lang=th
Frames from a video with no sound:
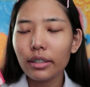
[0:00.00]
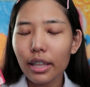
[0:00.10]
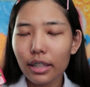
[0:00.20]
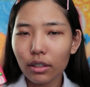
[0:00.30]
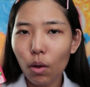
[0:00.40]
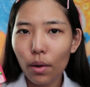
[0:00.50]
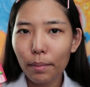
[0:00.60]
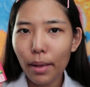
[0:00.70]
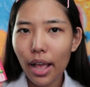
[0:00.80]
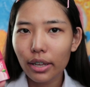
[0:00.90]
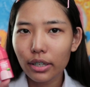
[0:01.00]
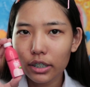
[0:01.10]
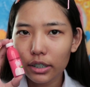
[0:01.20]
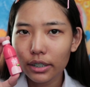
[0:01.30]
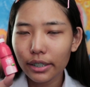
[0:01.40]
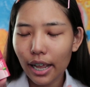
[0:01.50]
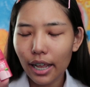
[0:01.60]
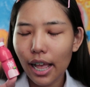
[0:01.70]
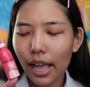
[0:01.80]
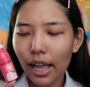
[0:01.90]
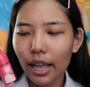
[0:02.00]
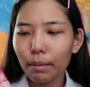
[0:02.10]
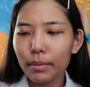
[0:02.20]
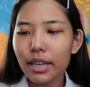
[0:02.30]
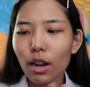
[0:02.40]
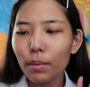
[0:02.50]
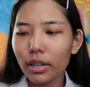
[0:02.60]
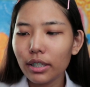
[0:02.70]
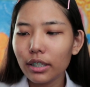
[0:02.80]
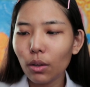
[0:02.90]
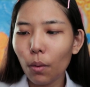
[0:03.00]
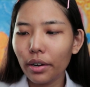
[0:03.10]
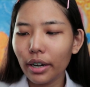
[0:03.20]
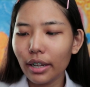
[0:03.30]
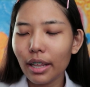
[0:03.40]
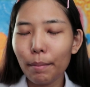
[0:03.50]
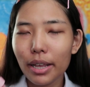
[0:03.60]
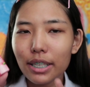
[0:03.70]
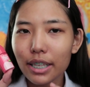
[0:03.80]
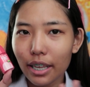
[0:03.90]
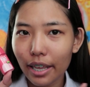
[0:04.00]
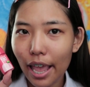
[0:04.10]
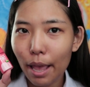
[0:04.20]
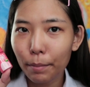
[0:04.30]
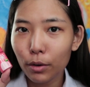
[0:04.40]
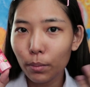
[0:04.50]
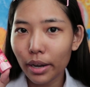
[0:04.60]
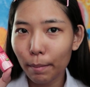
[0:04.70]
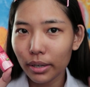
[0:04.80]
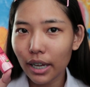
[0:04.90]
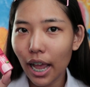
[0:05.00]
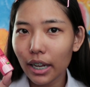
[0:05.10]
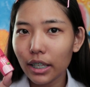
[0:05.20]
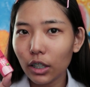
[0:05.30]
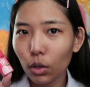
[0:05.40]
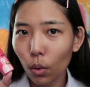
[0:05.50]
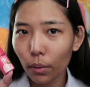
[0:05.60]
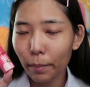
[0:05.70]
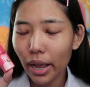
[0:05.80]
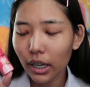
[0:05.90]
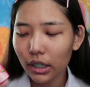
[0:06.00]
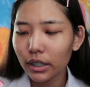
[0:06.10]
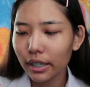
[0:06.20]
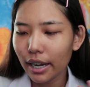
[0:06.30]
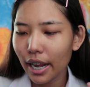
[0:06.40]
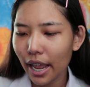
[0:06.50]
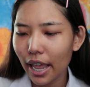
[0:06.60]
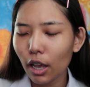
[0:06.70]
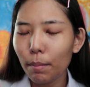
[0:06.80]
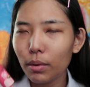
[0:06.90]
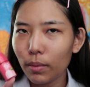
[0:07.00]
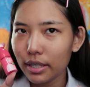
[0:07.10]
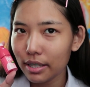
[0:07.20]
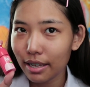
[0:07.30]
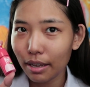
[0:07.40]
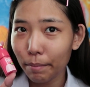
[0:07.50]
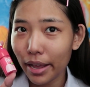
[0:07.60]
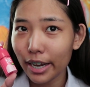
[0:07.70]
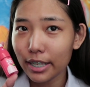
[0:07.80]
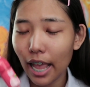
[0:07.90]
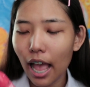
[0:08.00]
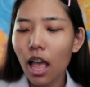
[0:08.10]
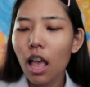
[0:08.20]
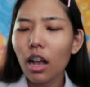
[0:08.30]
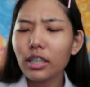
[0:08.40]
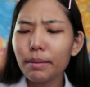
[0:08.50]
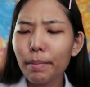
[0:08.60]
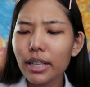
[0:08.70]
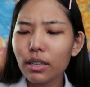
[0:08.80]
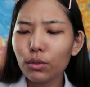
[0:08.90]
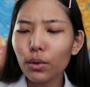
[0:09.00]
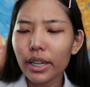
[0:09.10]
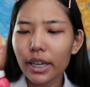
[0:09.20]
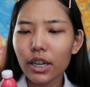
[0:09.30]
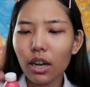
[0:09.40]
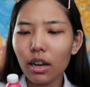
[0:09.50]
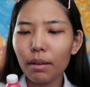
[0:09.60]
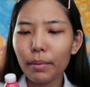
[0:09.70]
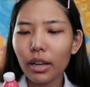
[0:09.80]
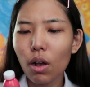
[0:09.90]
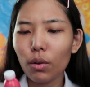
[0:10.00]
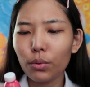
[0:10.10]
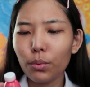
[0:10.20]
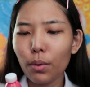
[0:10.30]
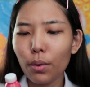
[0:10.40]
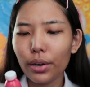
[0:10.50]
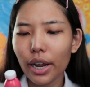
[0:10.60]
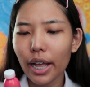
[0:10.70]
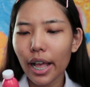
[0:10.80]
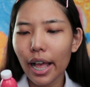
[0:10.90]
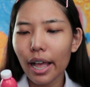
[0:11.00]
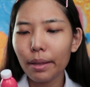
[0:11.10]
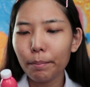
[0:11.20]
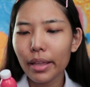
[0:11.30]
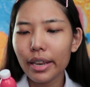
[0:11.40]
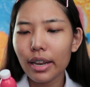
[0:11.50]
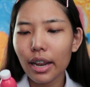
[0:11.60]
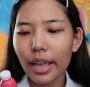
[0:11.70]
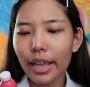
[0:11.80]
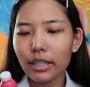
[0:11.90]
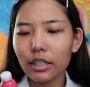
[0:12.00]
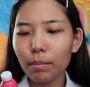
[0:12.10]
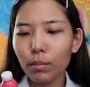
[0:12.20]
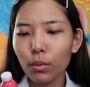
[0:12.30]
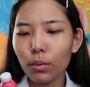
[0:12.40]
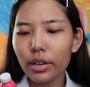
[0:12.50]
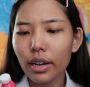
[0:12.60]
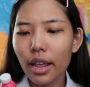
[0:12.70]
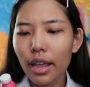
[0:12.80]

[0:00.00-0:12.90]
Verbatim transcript: ติดทนมากขึ้นนะคะไม่ใช่รองพื้นติดทนนะทำให้สีแก้มมันดูเป็นธรรมชาติและติดทนมากขึ้นนั่นเองก็ไม่รู้ว่าจริงไหมนะจ๊ะก็จะเป็นเจ้าตัวนี้เนาะเป็นของ Novo นะคะเป็นอะไรอะ Smooth